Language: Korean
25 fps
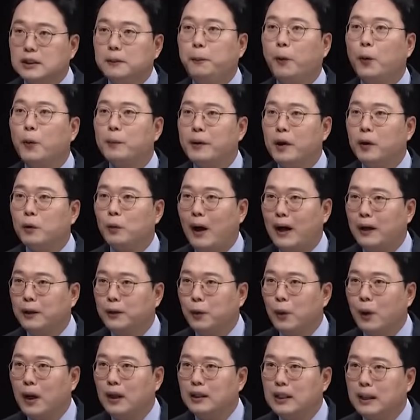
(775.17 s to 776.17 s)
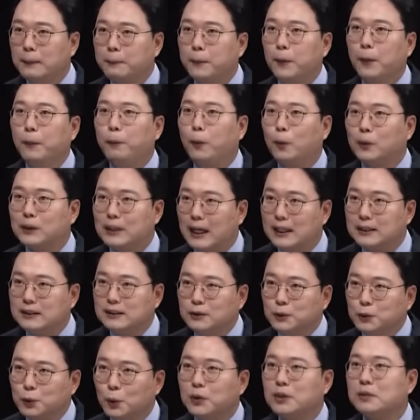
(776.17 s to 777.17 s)
보면 황교안 대표보다는
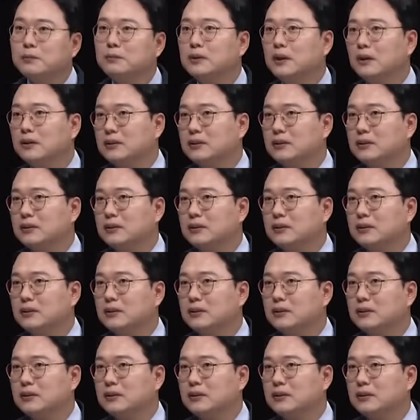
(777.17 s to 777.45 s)
조금 더 음.